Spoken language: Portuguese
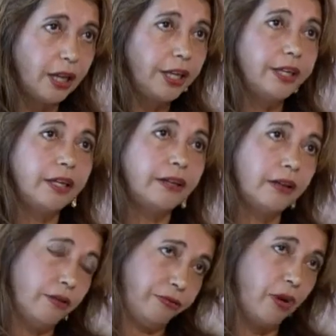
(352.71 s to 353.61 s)
E
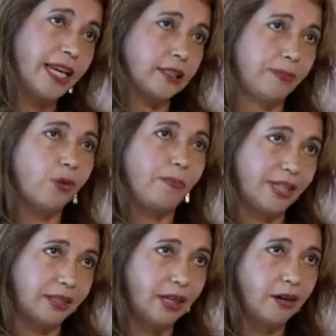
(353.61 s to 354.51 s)
foi essa
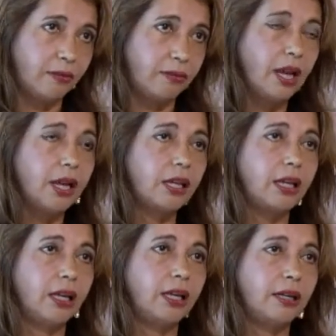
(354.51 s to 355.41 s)
preocupação
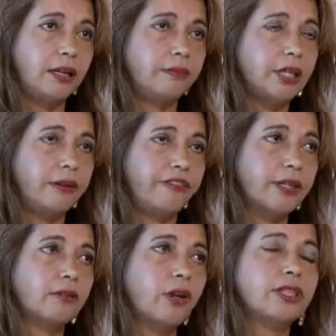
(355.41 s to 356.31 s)
que, que
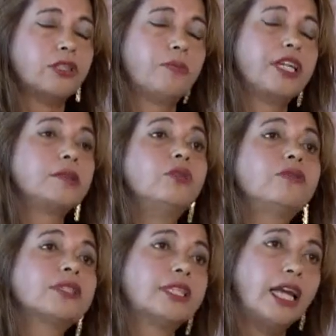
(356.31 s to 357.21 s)
fez com que eu descobrisse
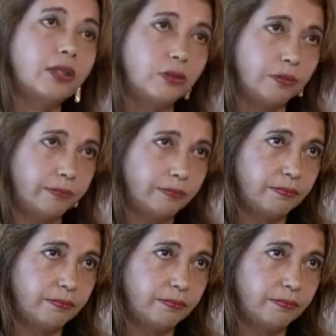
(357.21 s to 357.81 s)
muito cedo